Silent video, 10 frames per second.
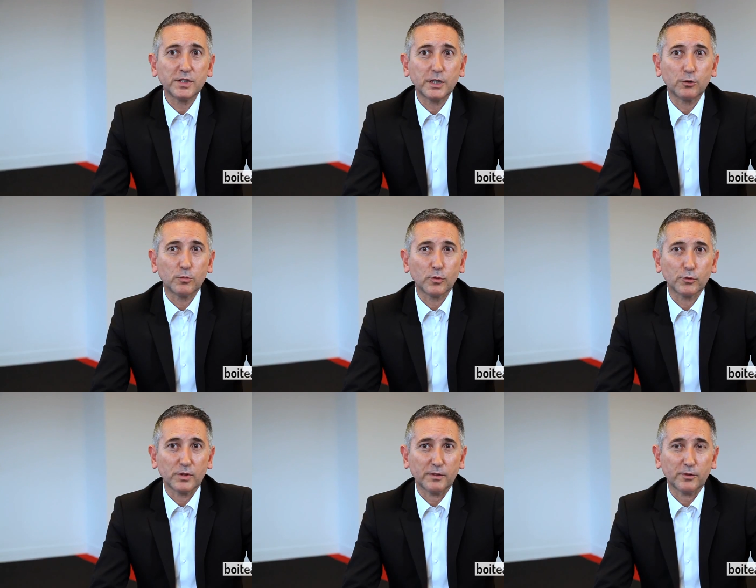connaît le
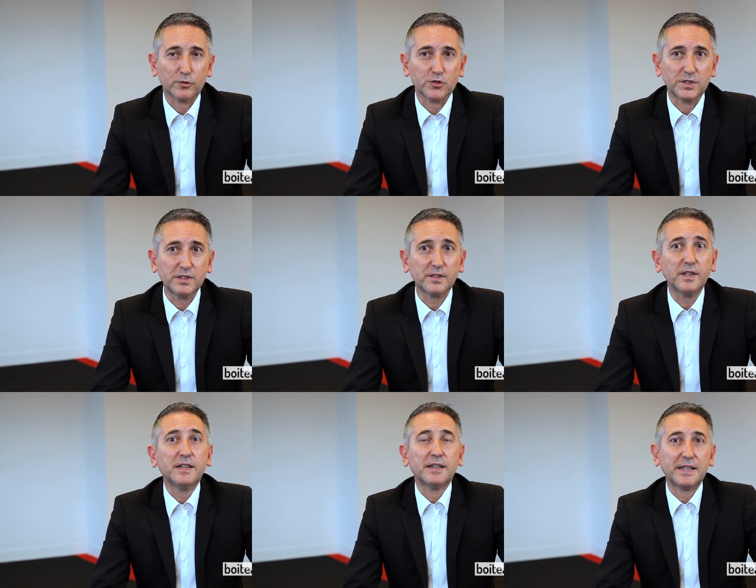monde de la
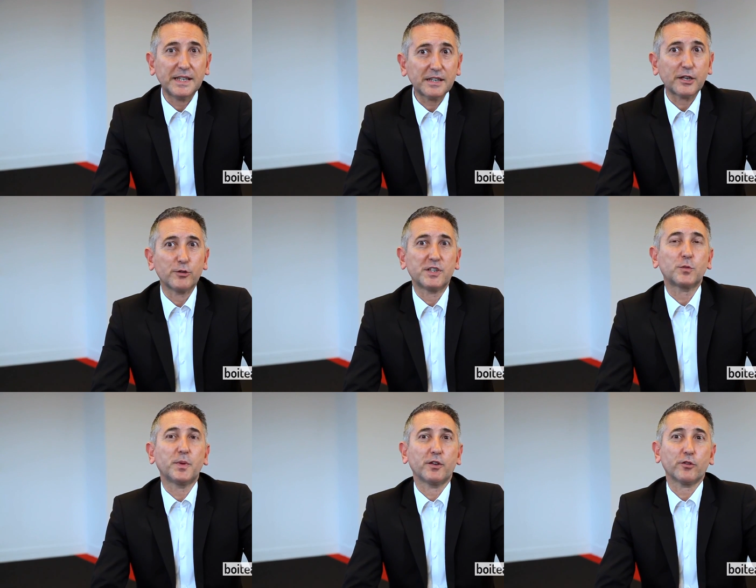franchise et qui a une
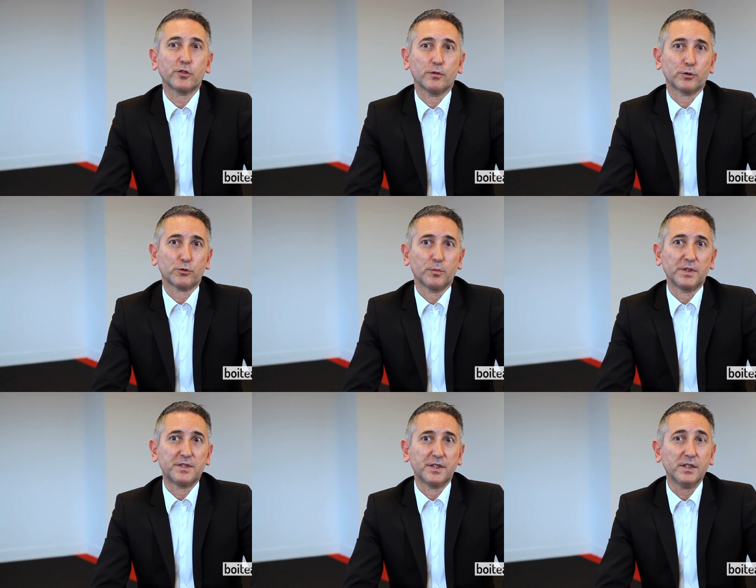expérience dans votre
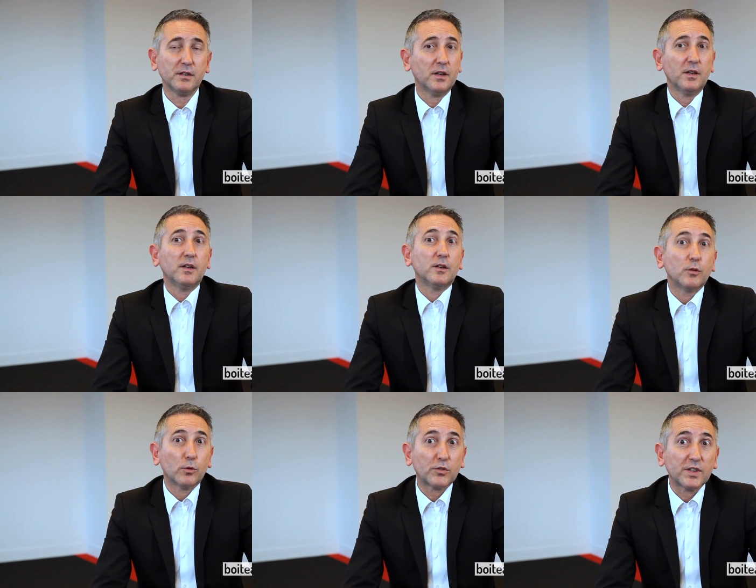métier.
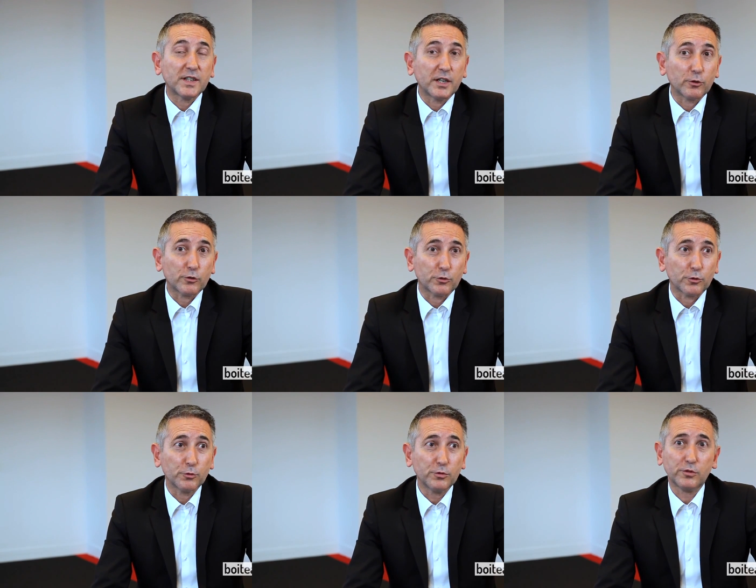Au sein de l'Alliance
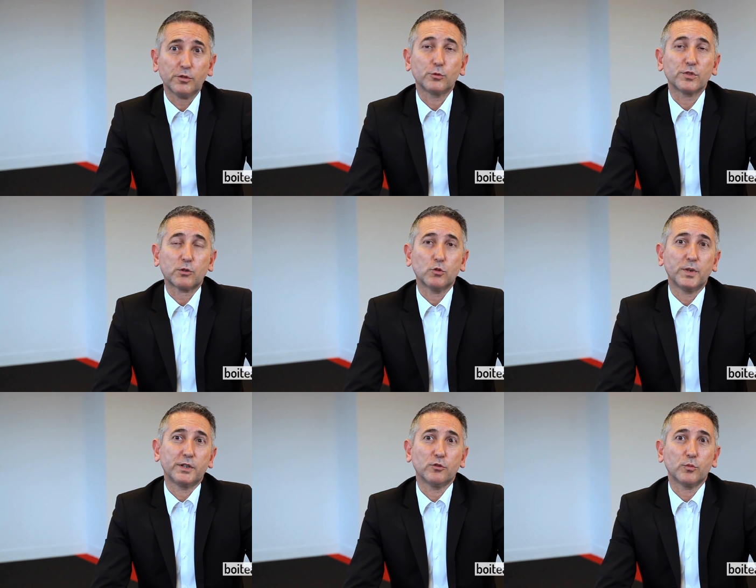russe, nous
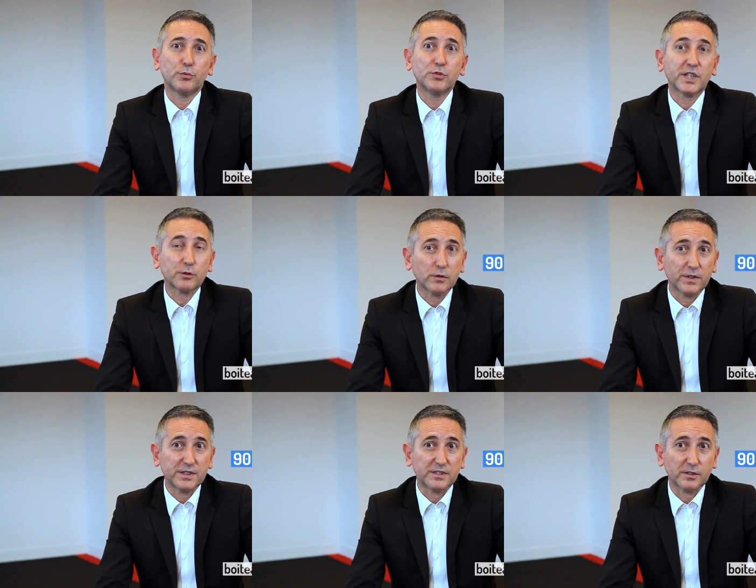accompagnons plus de
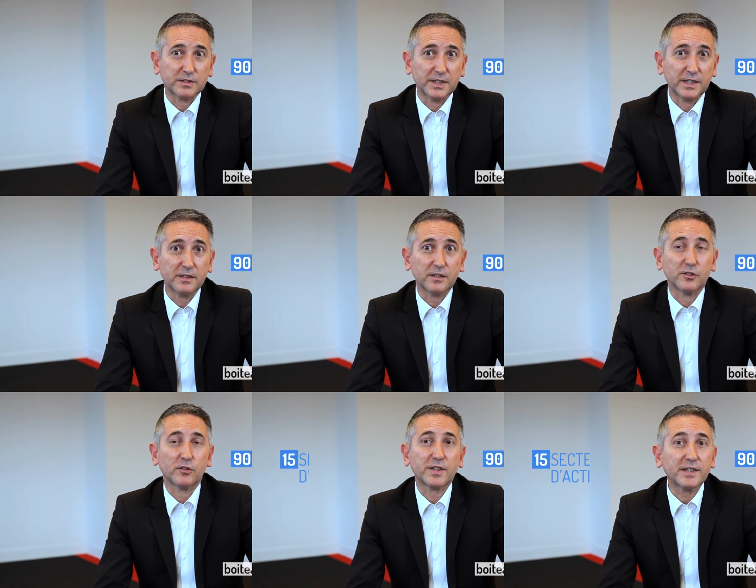90 enseignes
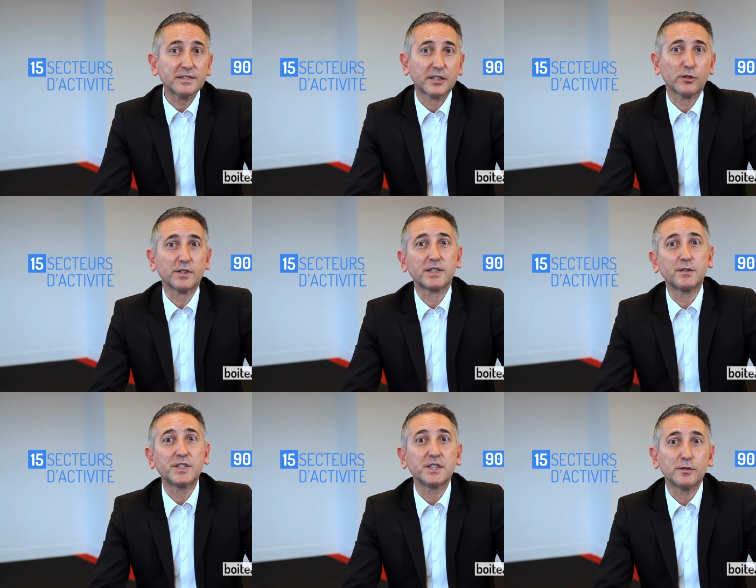dans 15 secteurs
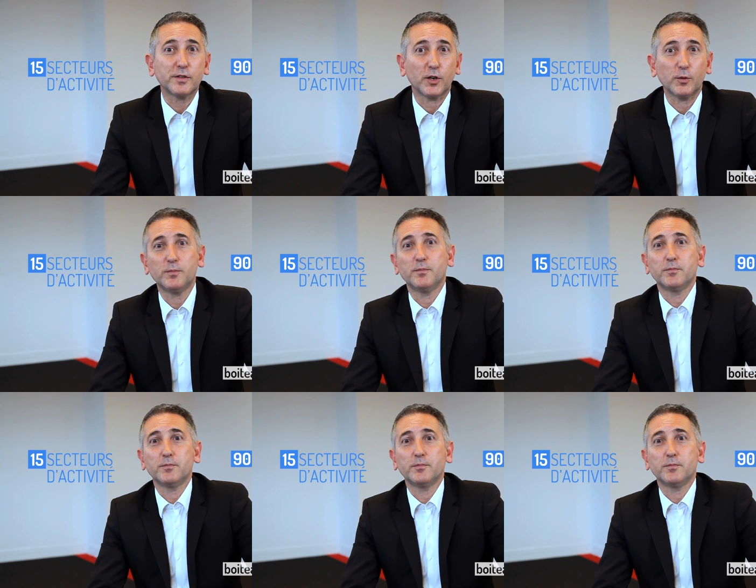d'activité différents.